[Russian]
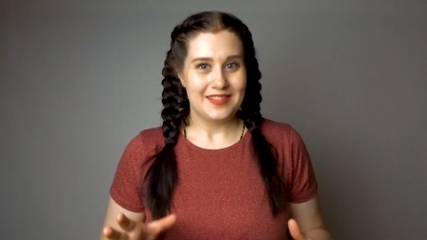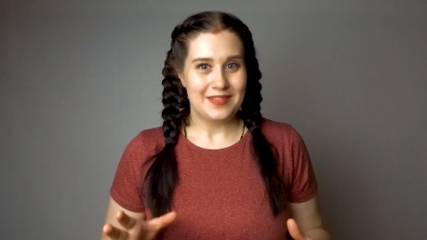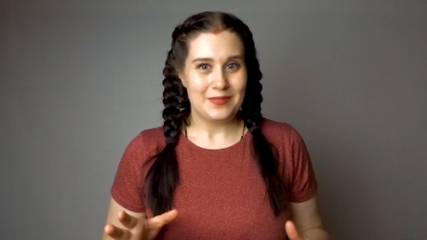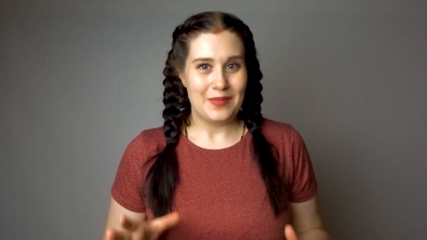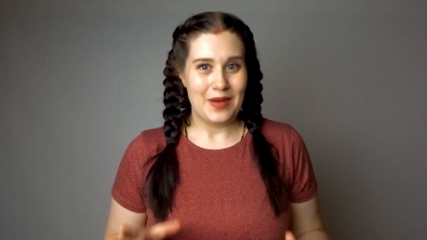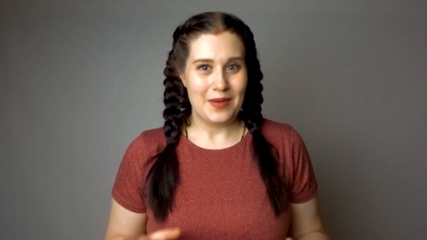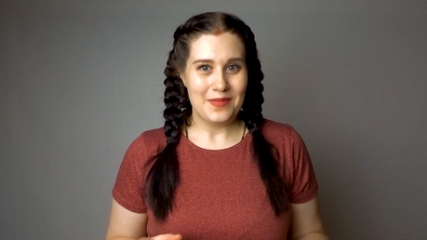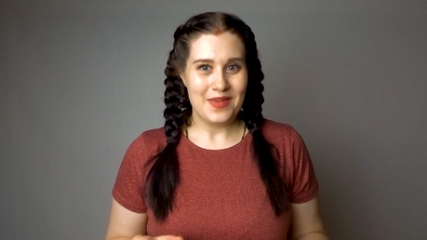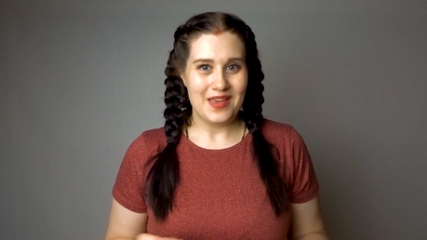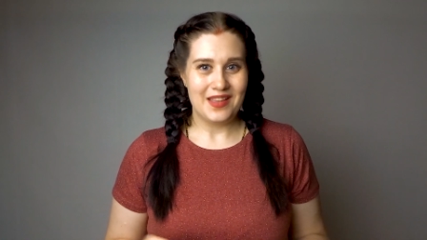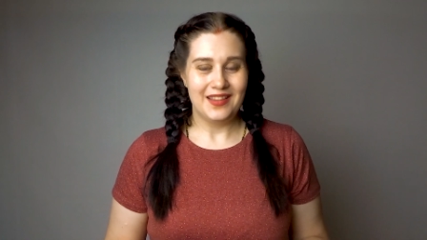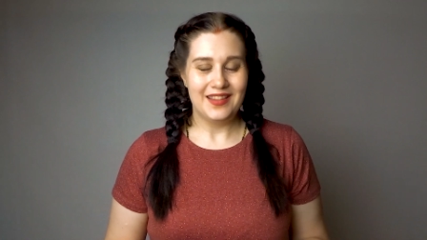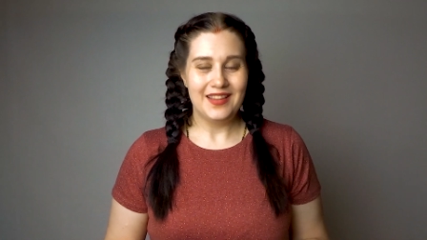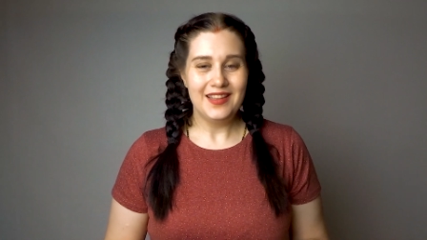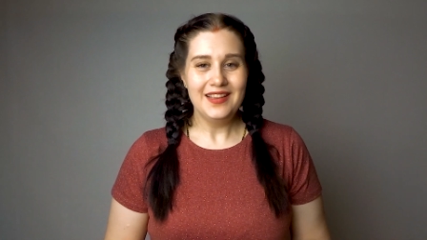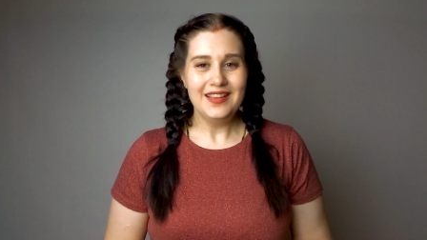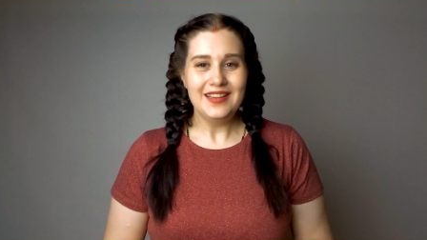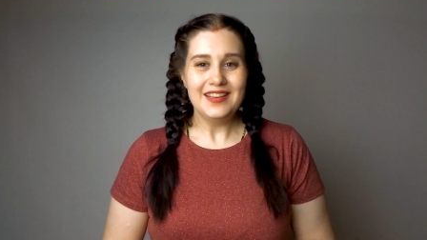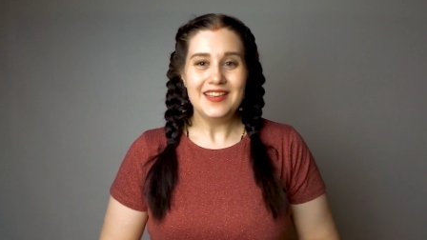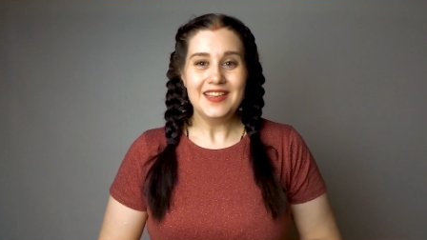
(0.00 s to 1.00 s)
моменты
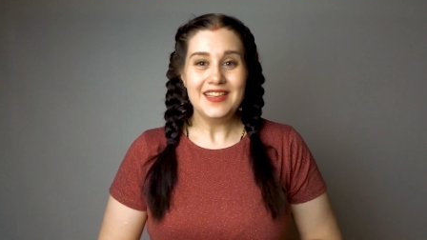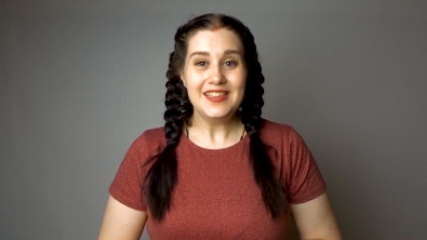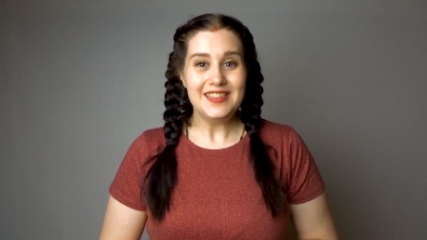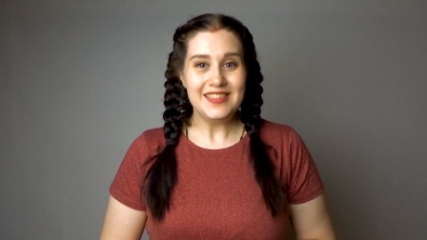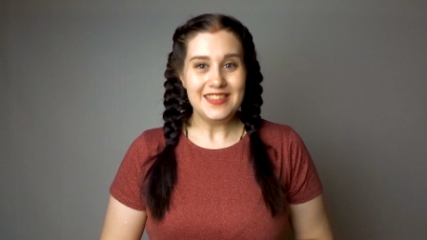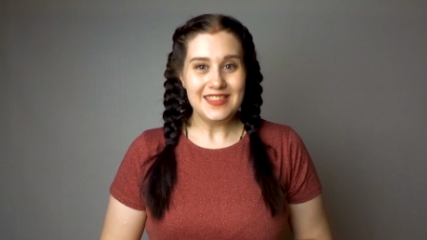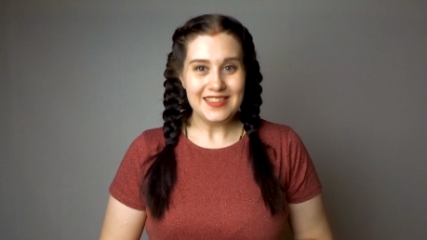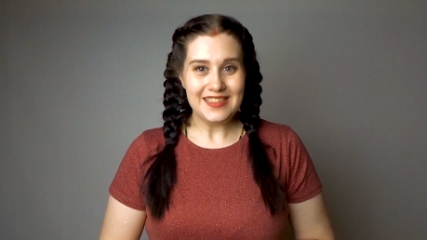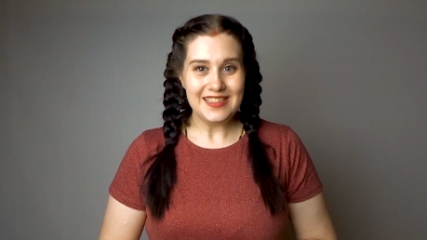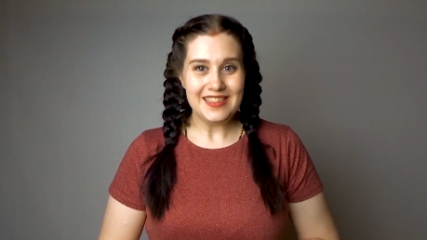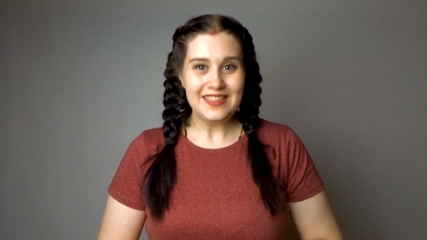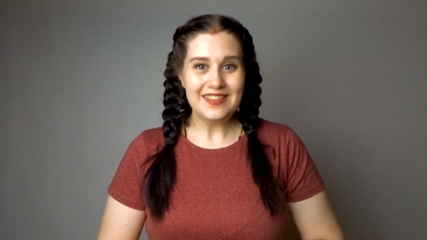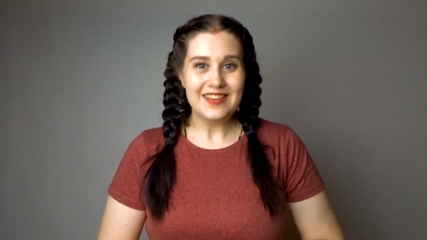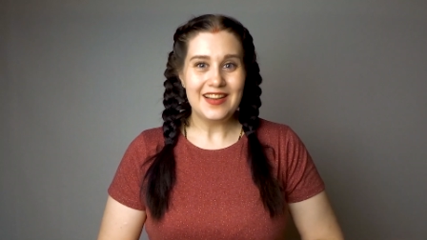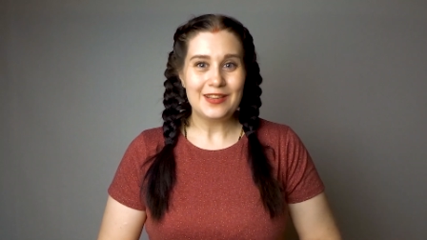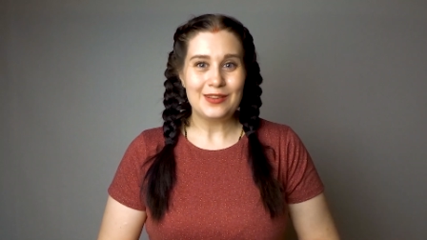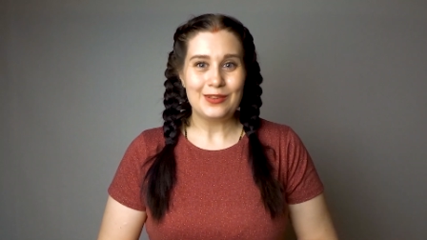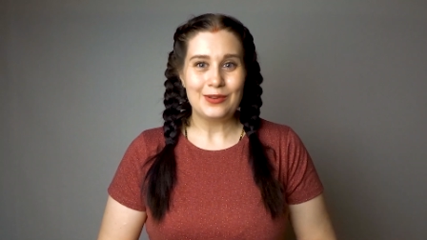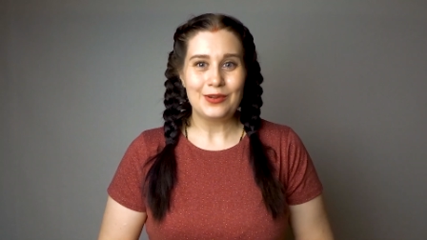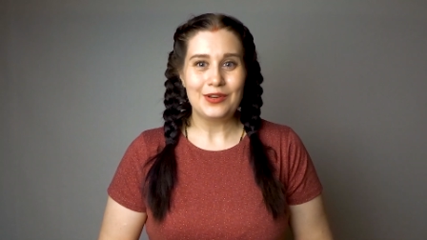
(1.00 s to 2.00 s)
индийские,
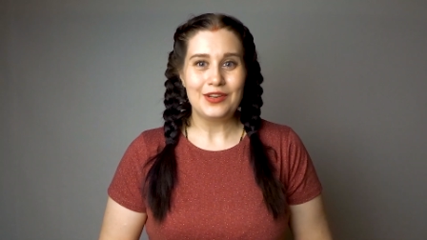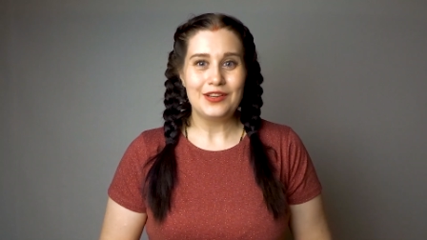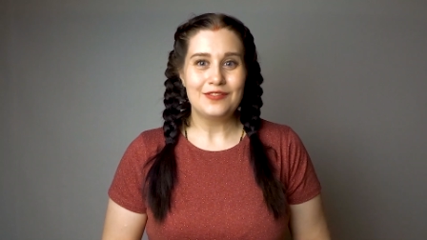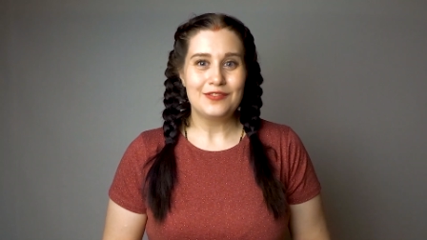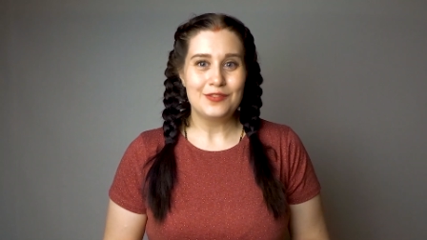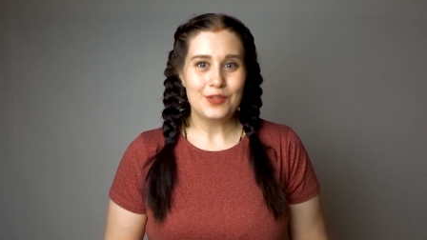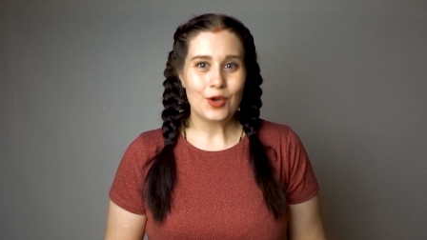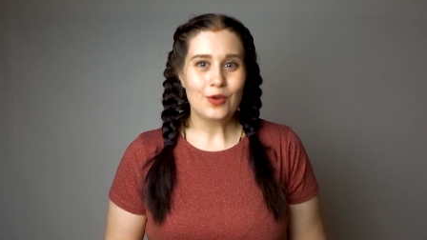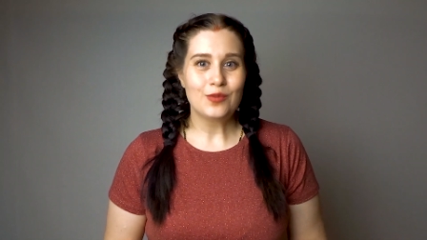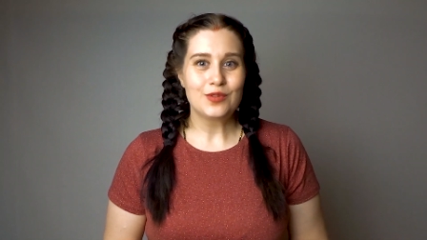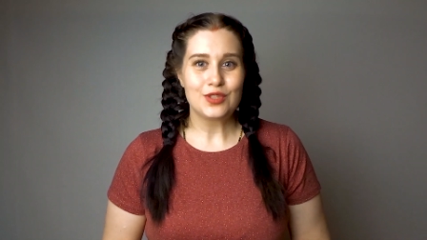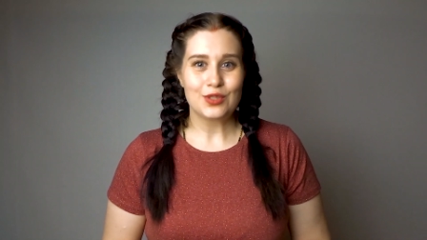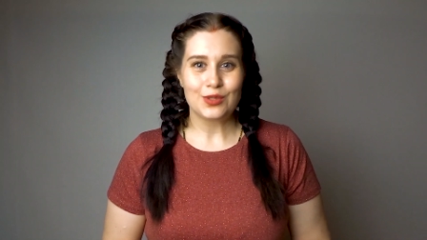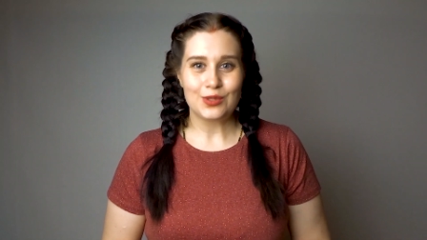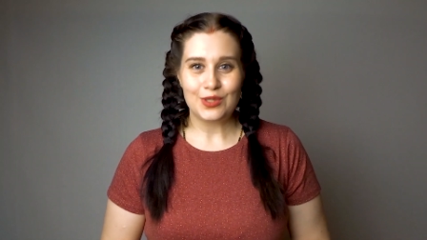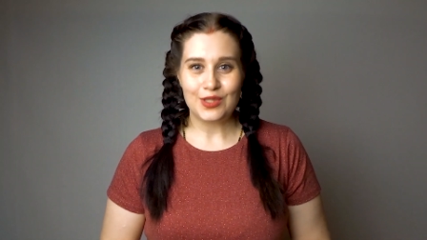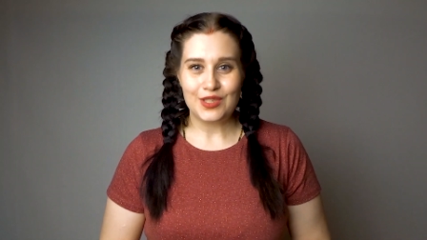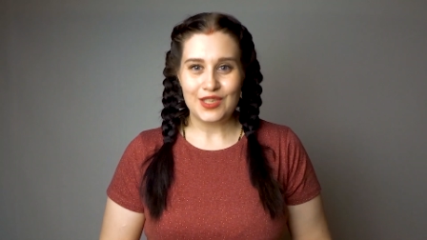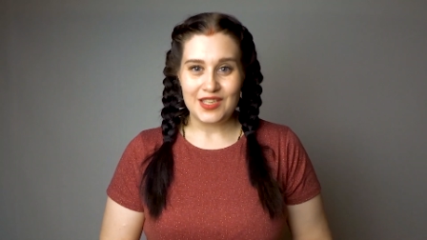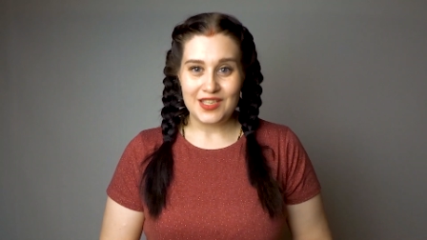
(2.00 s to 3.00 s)
которые в нем
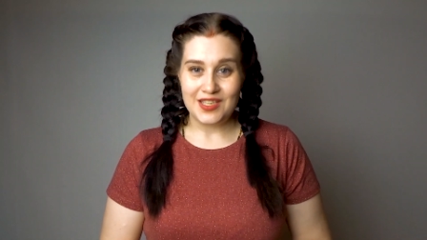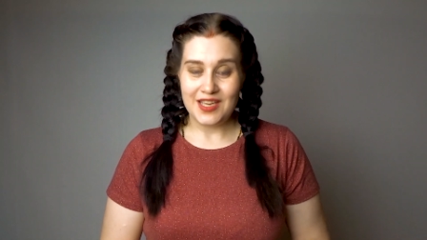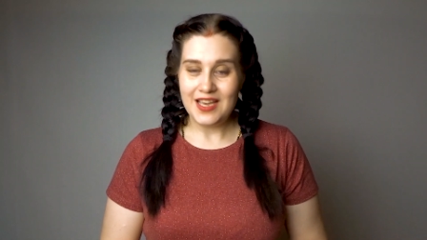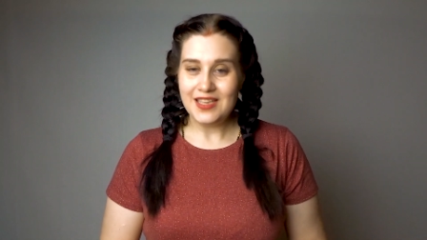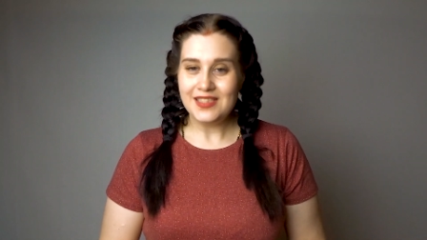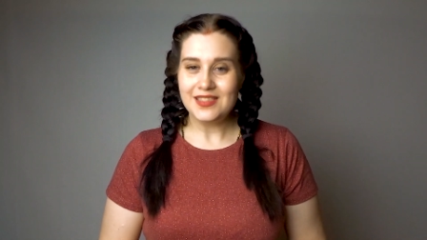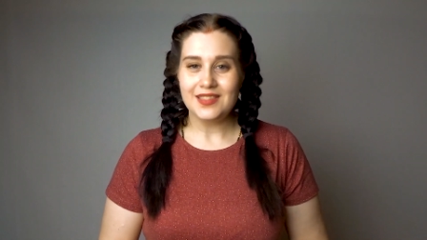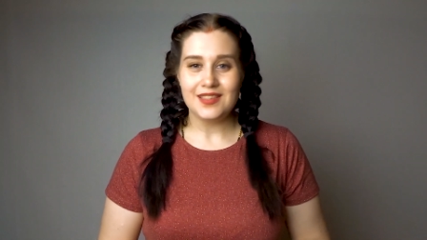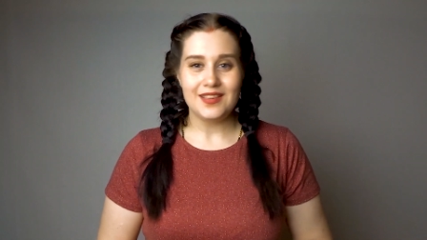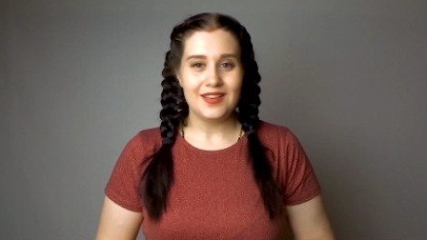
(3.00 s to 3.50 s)
все-таки есть,